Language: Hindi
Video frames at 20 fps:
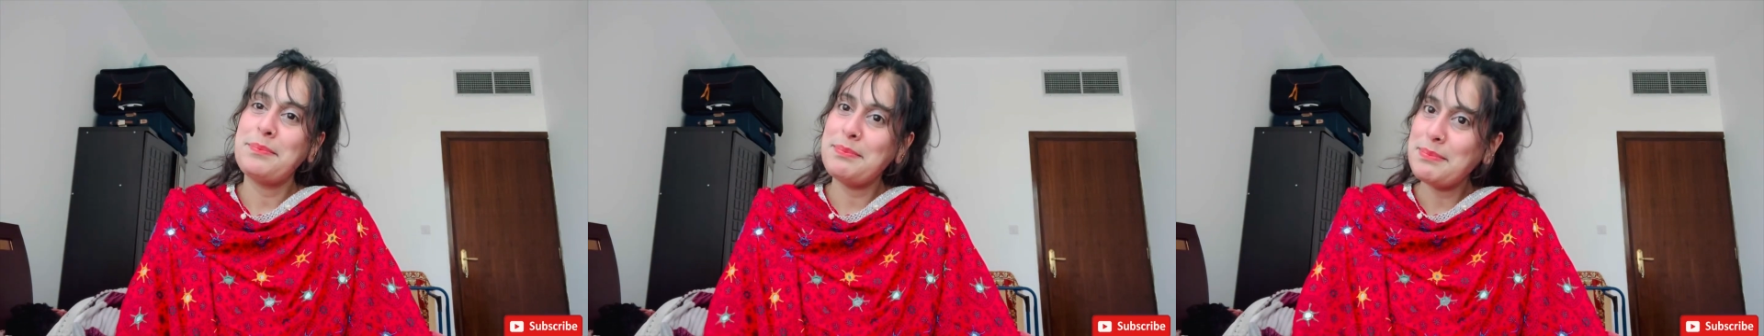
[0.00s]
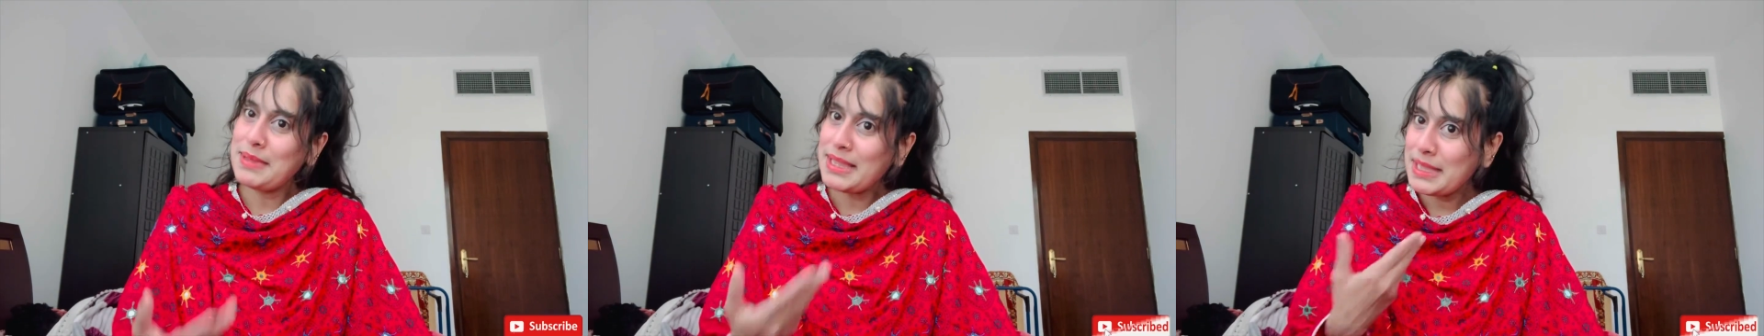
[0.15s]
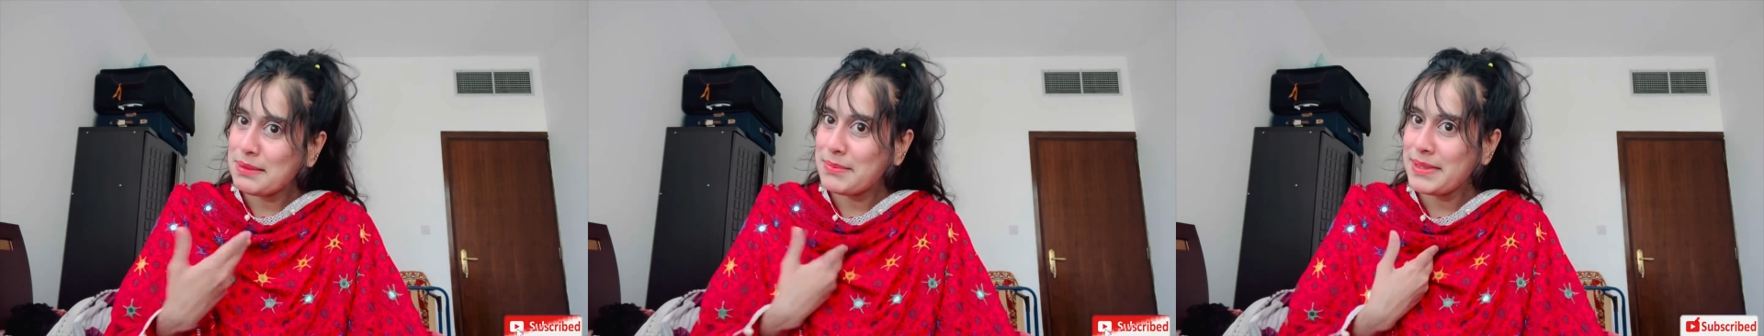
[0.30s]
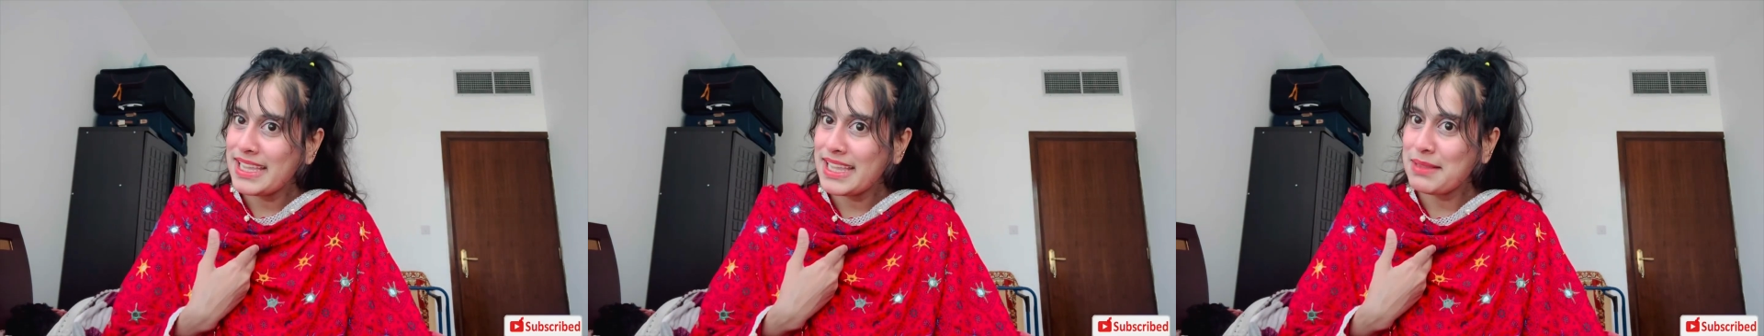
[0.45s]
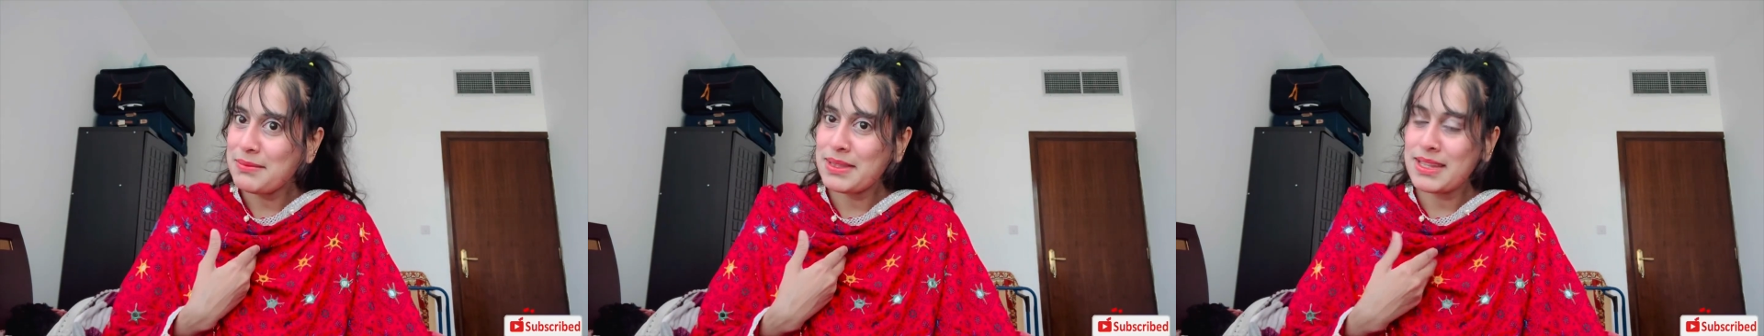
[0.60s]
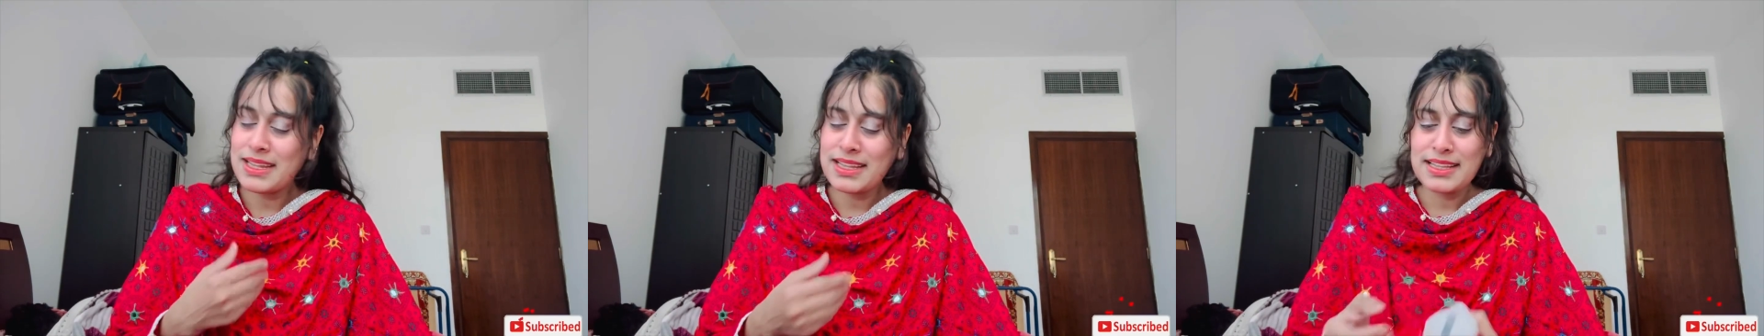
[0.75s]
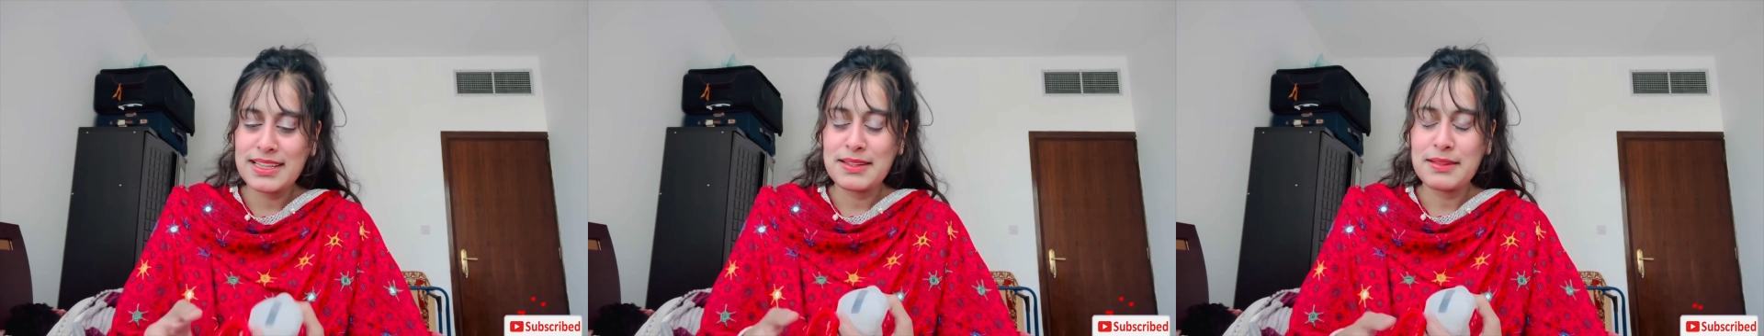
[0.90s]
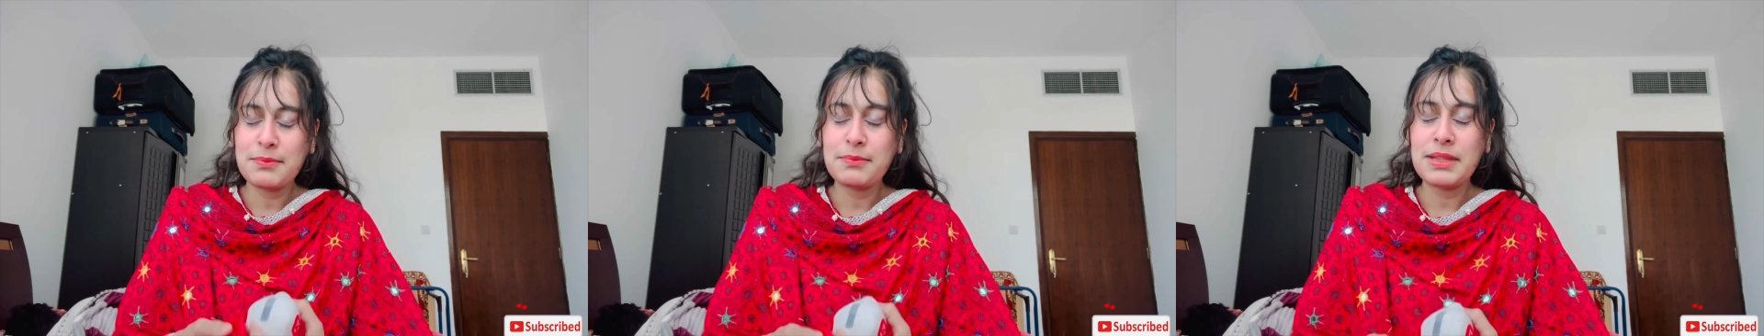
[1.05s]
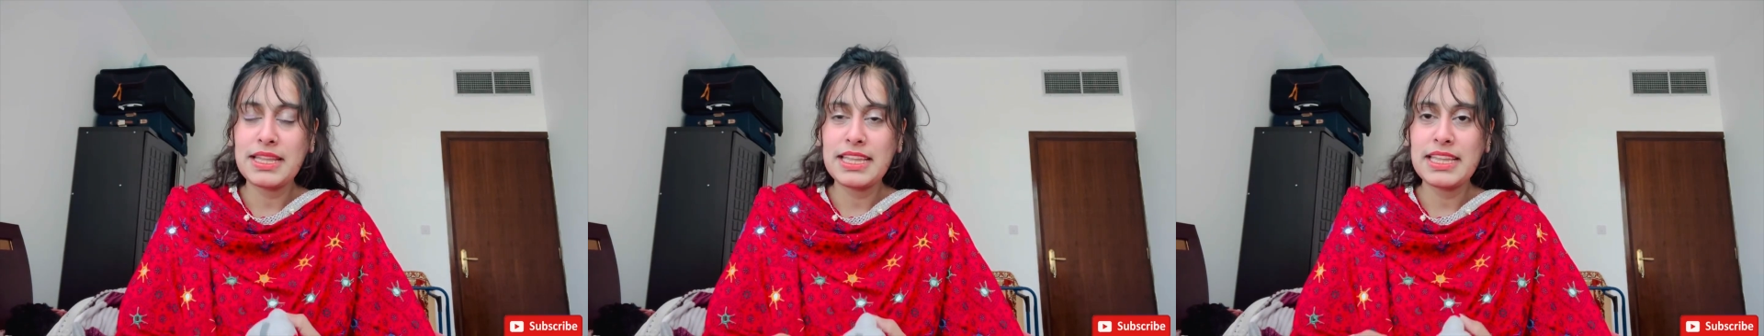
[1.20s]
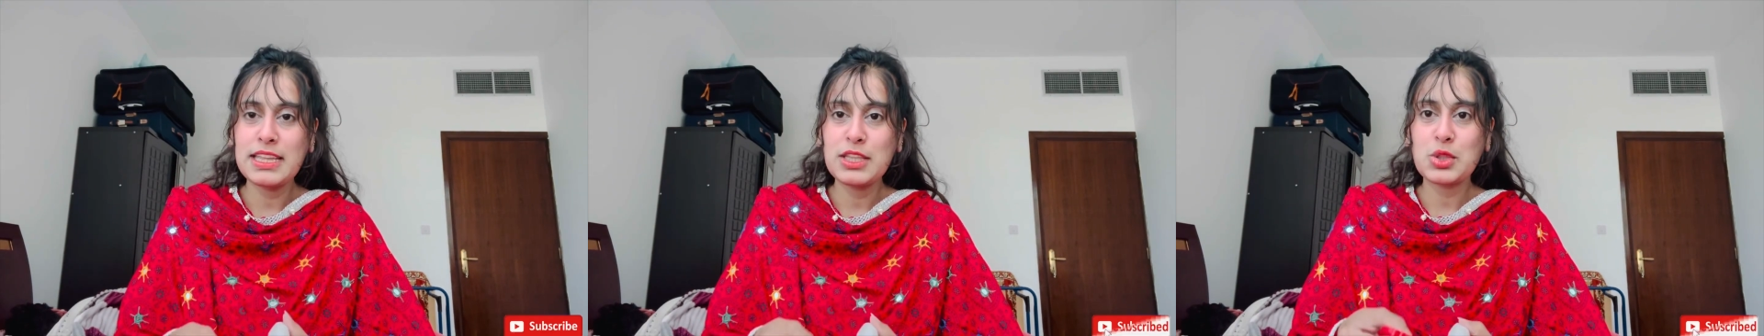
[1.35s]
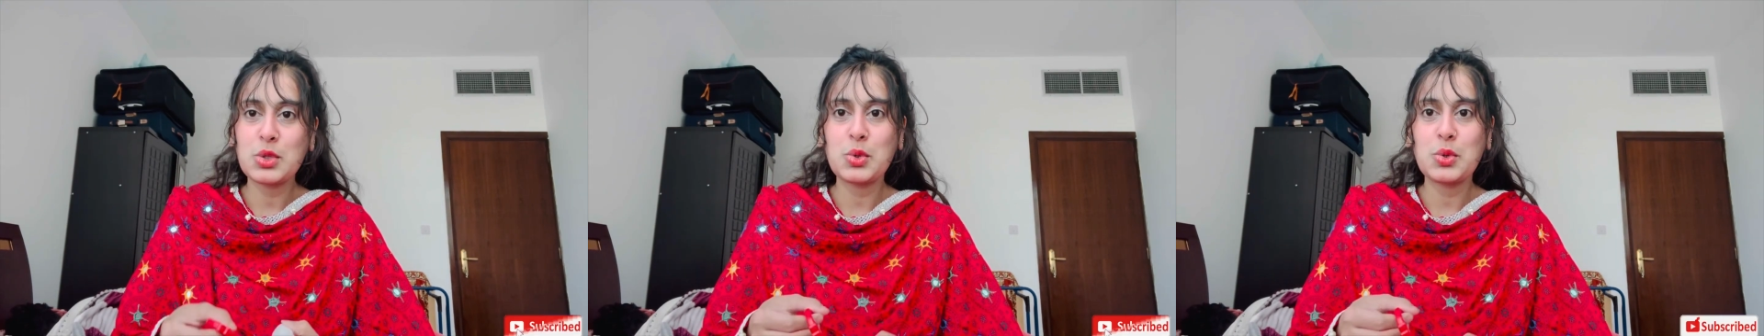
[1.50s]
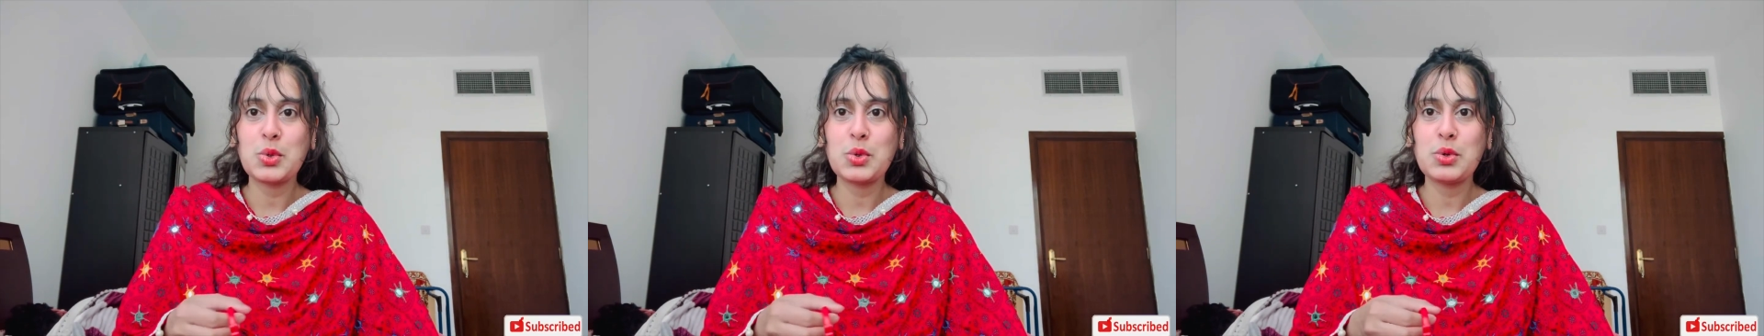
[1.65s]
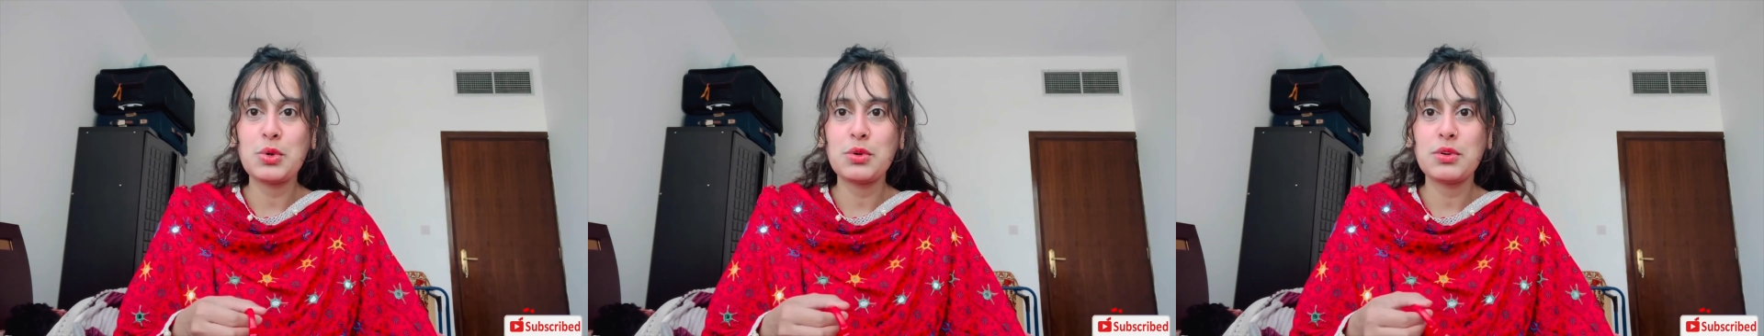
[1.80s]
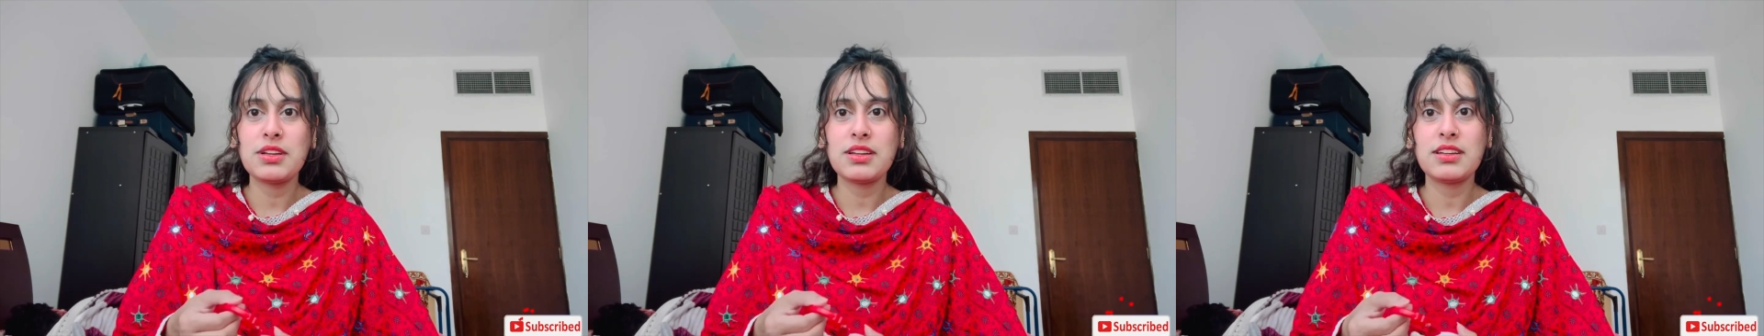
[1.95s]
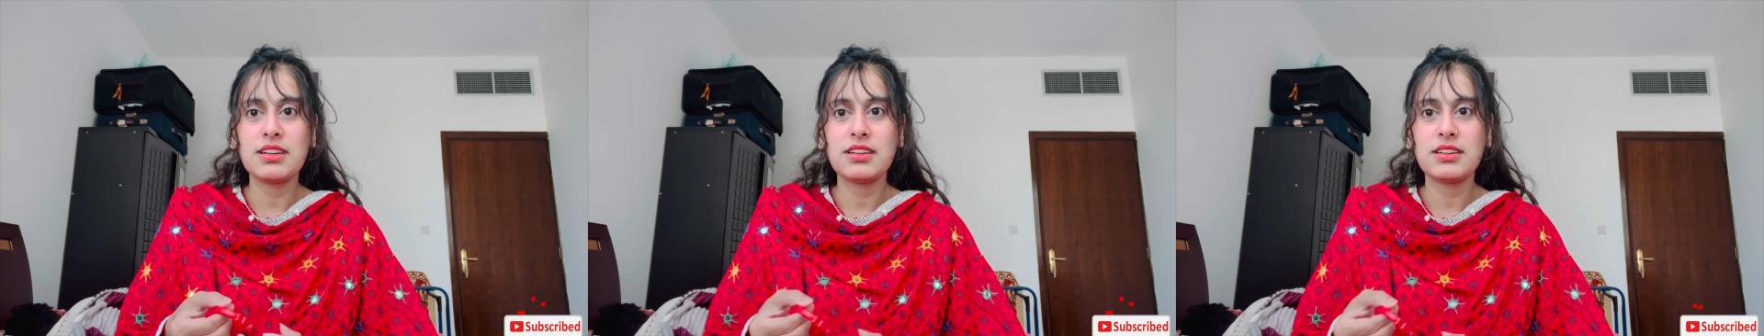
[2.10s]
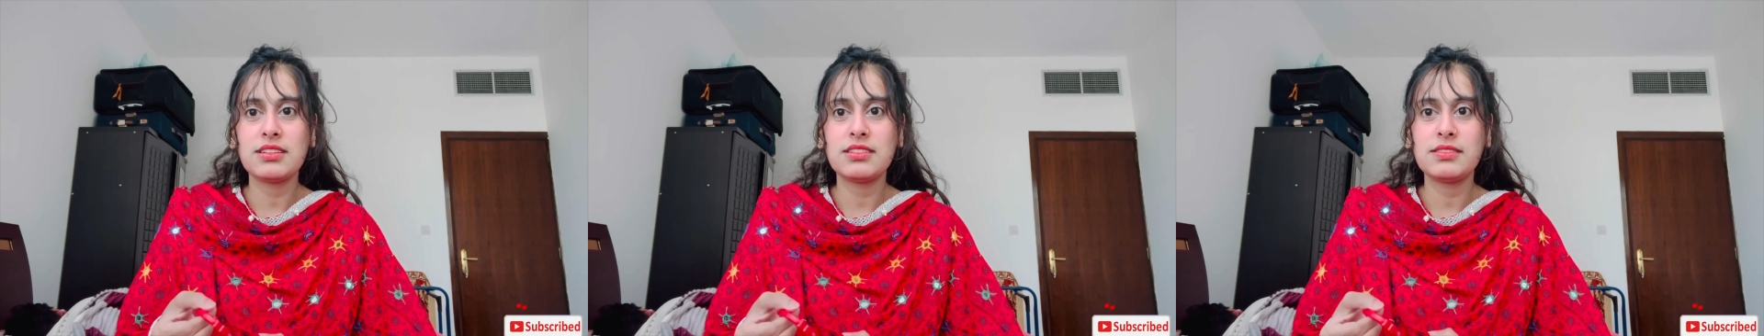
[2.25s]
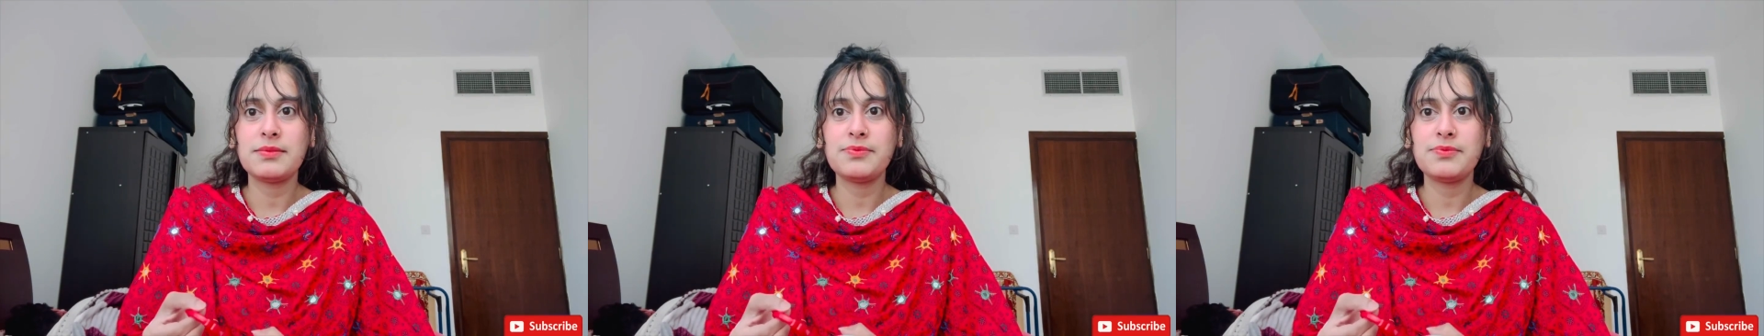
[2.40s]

बेबी है मेरा मेरी तो आ,